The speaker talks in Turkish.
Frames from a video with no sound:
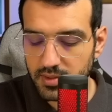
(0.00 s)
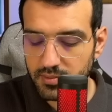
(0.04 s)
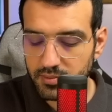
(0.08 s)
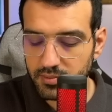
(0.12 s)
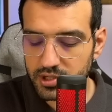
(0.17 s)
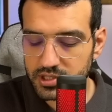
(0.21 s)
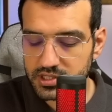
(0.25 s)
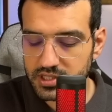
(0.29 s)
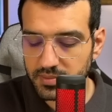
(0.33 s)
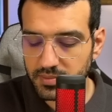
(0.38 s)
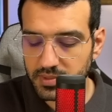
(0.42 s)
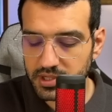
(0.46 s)

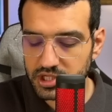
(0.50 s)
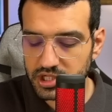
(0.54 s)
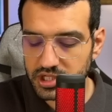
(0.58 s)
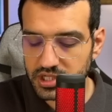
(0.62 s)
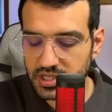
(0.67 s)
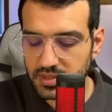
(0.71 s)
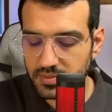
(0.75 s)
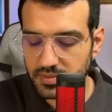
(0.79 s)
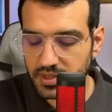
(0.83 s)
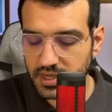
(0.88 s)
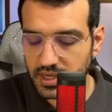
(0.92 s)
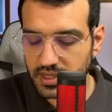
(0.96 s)
Burası da 5'in
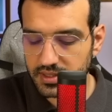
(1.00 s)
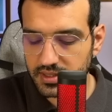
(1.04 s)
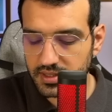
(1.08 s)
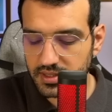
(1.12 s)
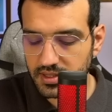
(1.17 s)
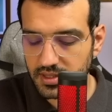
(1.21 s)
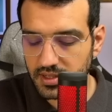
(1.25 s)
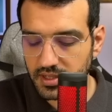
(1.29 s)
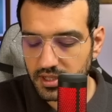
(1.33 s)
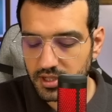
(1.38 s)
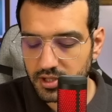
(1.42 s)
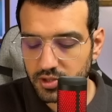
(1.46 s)
20
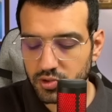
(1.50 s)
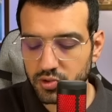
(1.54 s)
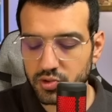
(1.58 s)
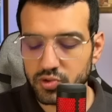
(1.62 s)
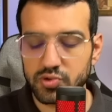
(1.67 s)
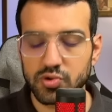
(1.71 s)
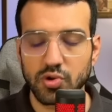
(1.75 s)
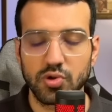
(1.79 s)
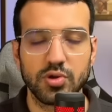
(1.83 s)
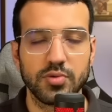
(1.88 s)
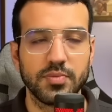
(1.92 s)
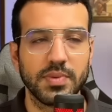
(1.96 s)
katı
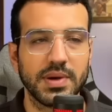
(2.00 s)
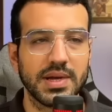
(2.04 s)
100 olur.